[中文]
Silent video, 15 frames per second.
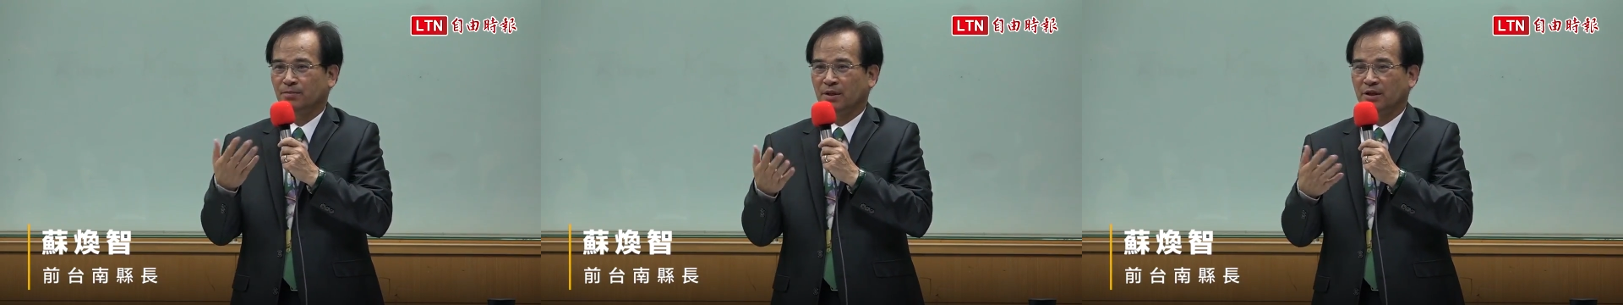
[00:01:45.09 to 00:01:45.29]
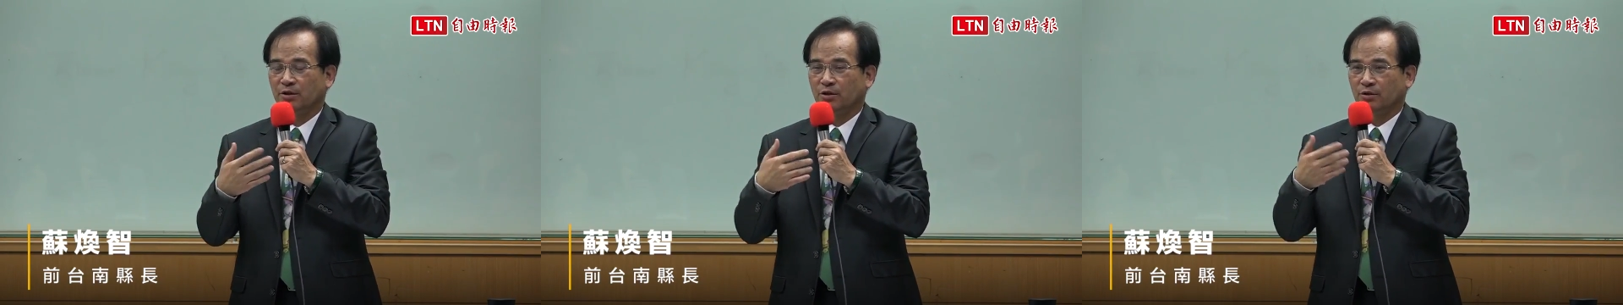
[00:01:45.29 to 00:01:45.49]

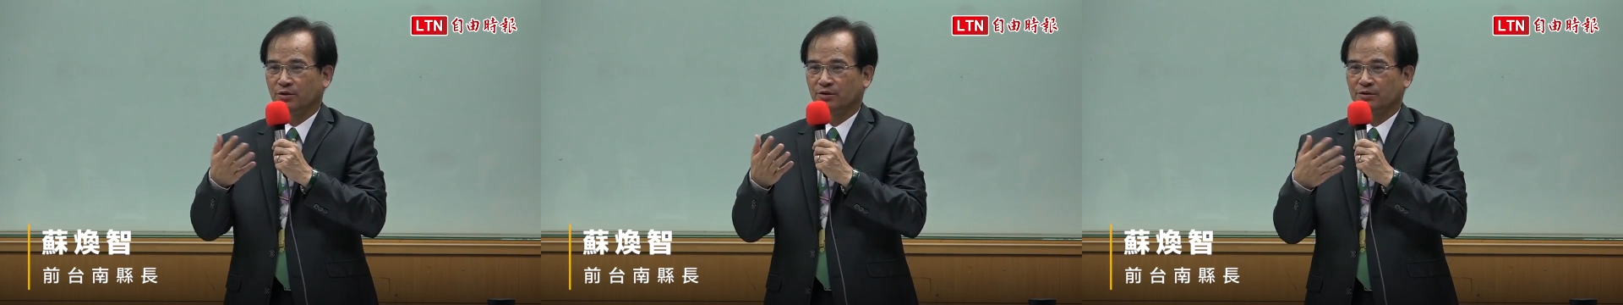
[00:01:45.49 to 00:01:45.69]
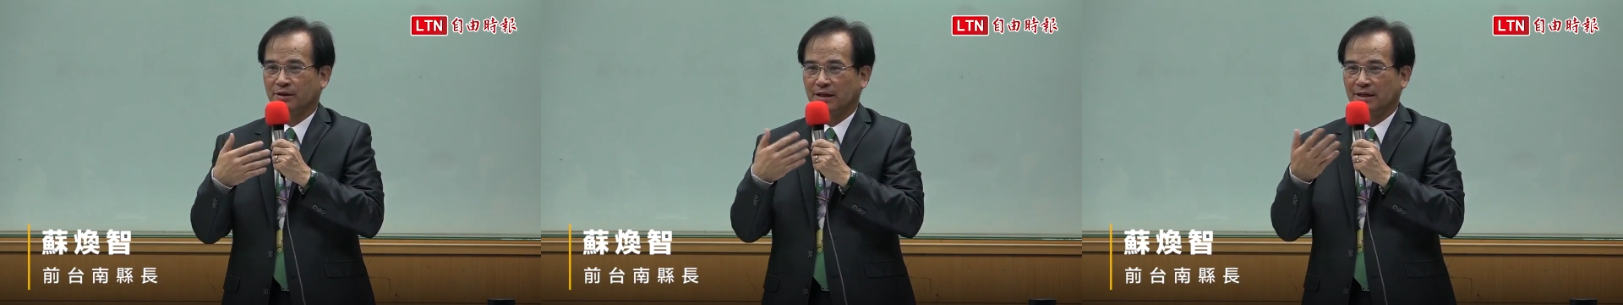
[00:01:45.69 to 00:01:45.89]
朋友
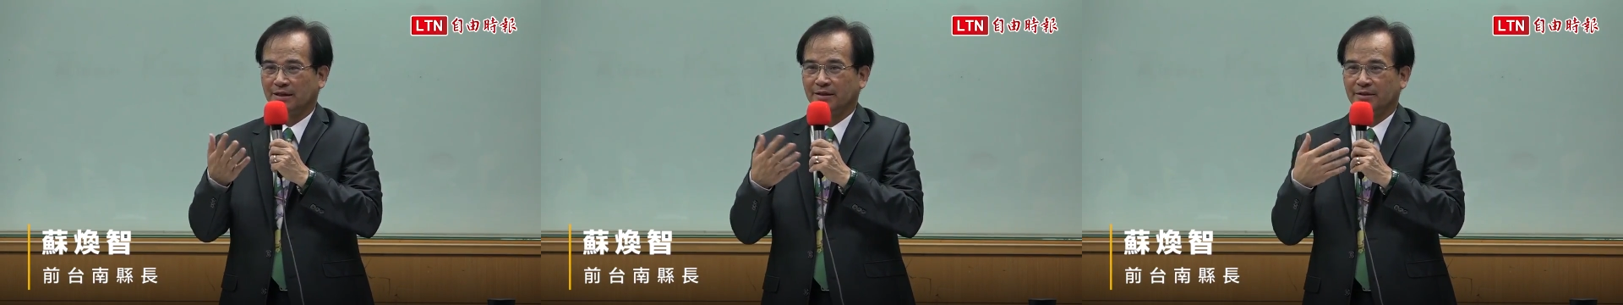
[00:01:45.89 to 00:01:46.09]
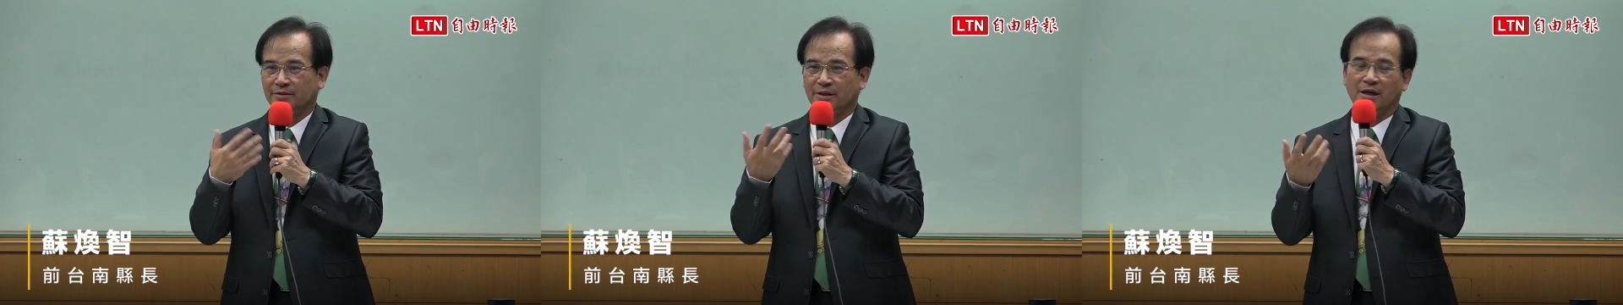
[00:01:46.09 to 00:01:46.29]
有大
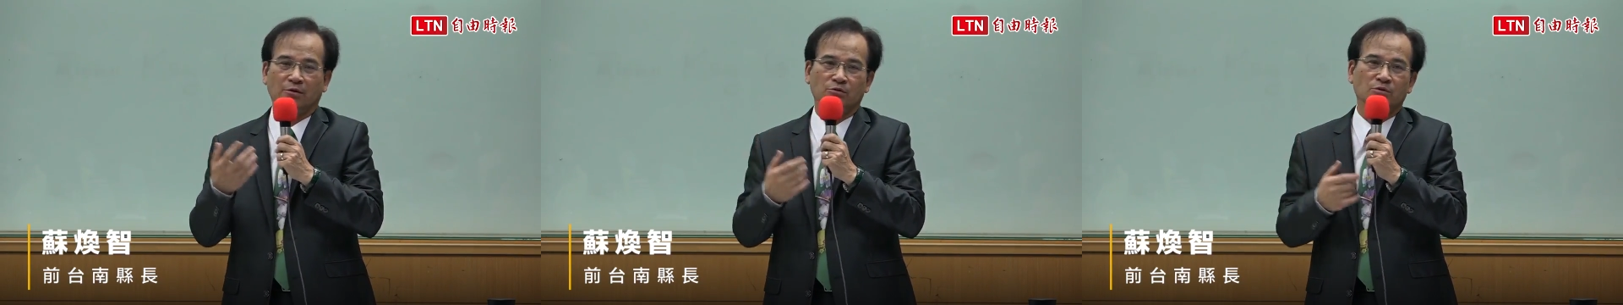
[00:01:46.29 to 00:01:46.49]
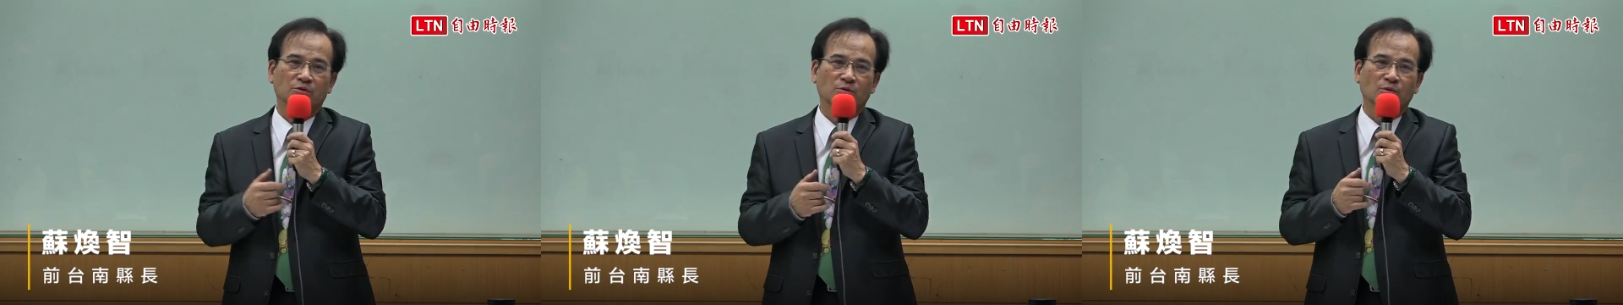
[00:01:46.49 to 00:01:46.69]
概要
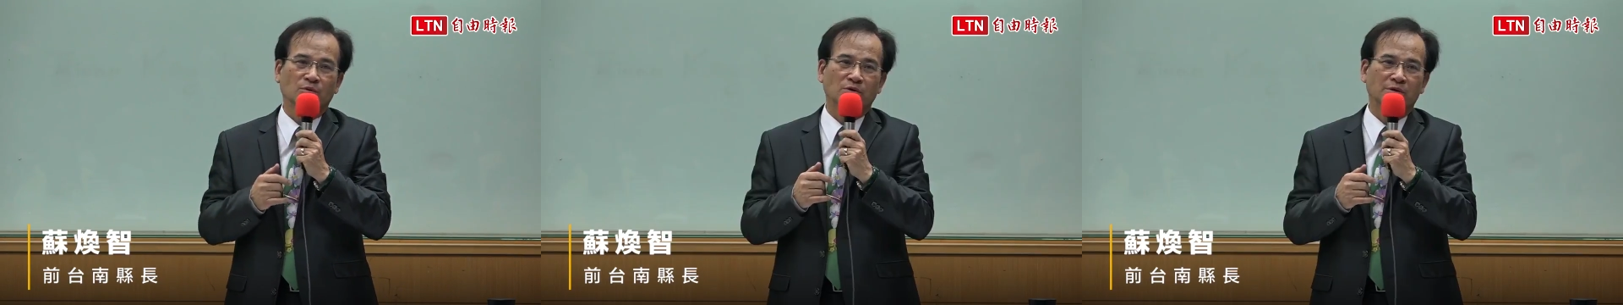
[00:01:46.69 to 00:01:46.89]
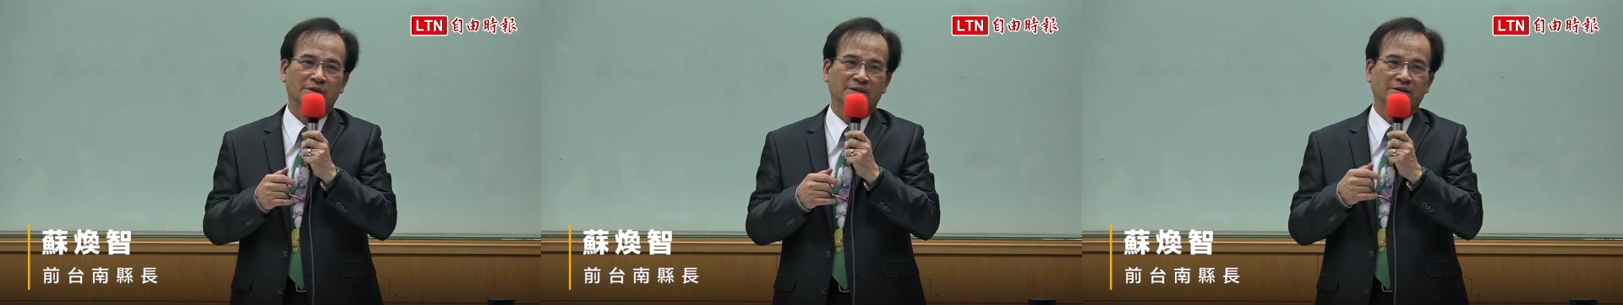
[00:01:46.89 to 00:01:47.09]
讨论
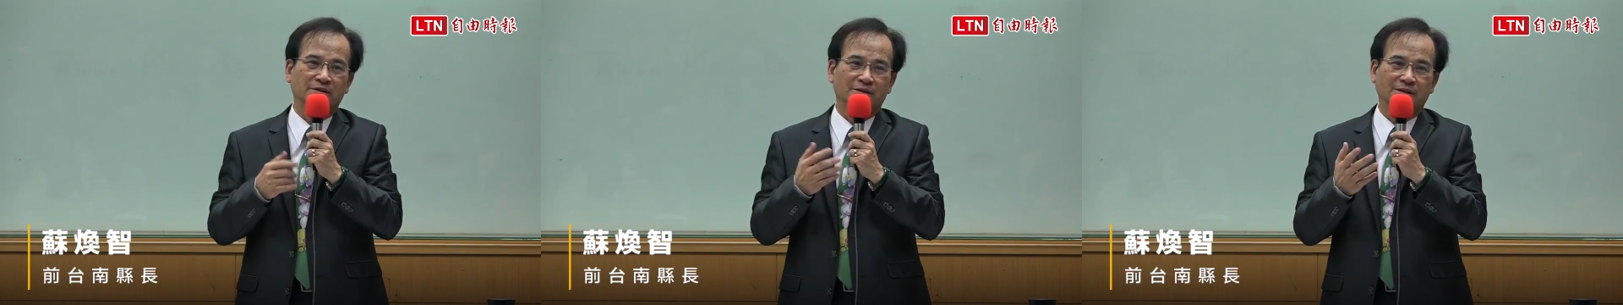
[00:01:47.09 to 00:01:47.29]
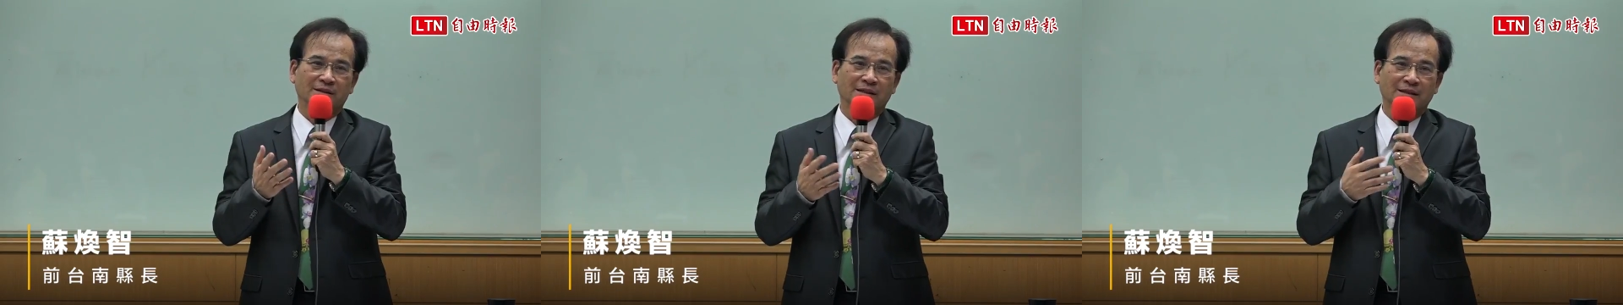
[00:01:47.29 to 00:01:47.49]
过，其
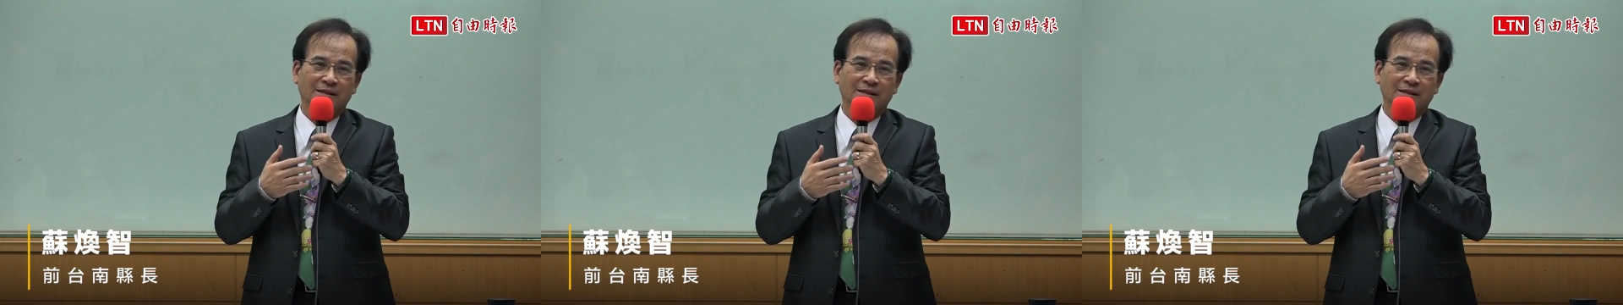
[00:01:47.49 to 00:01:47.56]
实